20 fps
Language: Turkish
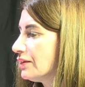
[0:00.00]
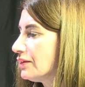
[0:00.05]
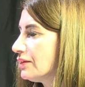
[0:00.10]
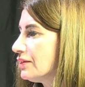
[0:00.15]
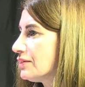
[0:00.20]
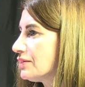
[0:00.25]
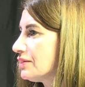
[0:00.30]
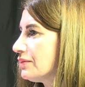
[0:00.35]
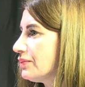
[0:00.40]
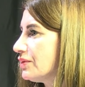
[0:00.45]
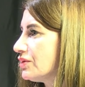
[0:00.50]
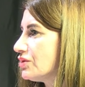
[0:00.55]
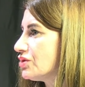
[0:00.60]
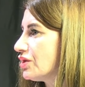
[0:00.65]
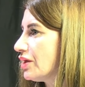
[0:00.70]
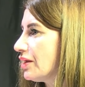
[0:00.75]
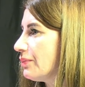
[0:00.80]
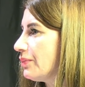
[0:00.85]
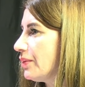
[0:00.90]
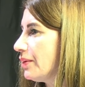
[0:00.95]
Nasıl bir
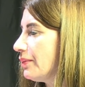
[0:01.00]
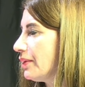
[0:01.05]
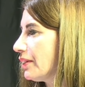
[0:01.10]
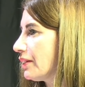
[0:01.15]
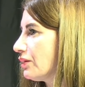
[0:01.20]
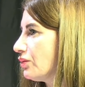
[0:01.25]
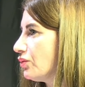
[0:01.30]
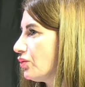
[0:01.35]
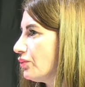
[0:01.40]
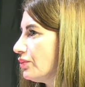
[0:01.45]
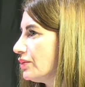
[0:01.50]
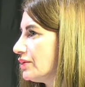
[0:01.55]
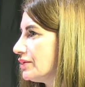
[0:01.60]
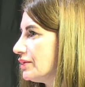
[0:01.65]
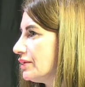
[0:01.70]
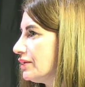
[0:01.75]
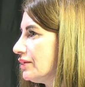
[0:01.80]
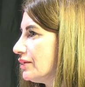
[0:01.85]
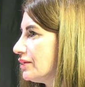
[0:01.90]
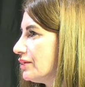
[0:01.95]
CHP bekliyor
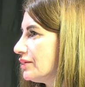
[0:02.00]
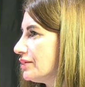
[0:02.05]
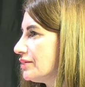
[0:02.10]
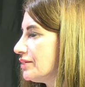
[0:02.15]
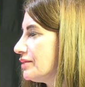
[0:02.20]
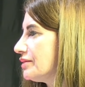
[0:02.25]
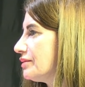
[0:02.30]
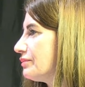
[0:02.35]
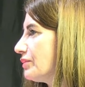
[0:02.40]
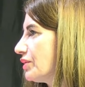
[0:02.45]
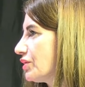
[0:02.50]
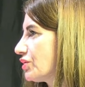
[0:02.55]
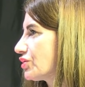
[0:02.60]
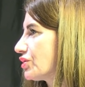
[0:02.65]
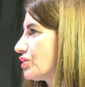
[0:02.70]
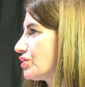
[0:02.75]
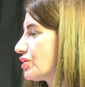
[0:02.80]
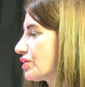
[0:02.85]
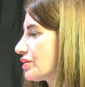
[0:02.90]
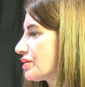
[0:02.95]
bizi? E, sizin
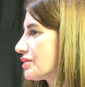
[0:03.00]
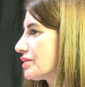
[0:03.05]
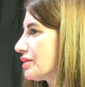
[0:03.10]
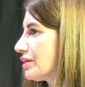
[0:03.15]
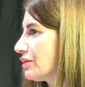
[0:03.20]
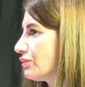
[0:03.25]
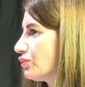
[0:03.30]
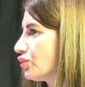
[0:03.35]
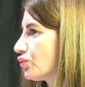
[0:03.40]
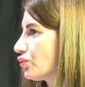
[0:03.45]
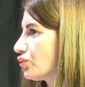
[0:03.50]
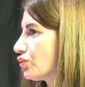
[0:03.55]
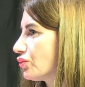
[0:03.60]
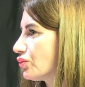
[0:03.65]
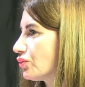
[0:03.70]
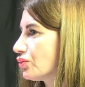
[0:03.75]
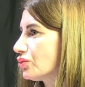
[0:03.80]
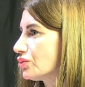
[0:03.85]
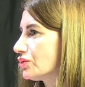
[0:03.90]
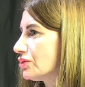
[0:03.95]
bakış açınızla bunu
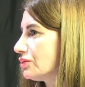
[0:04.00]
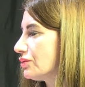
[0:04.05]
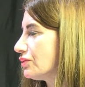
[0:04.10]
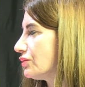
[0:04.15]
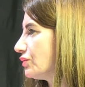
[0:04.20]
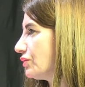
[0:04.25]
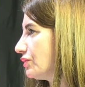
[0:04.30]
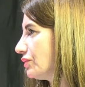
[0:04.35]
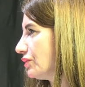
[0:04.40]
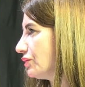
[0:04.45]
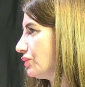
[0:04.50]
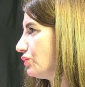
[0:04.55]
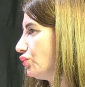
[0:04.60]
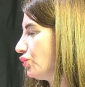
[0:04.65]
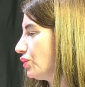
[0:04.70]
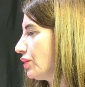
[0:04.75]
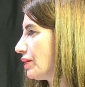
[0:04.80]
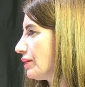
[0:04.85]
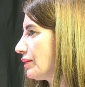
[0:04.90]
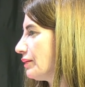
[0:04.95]

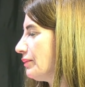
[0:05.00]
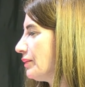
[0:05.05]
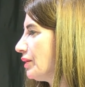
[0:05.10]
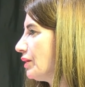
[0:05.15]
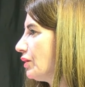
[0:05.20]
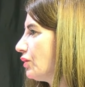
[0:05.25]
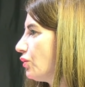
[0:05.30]
duyalım.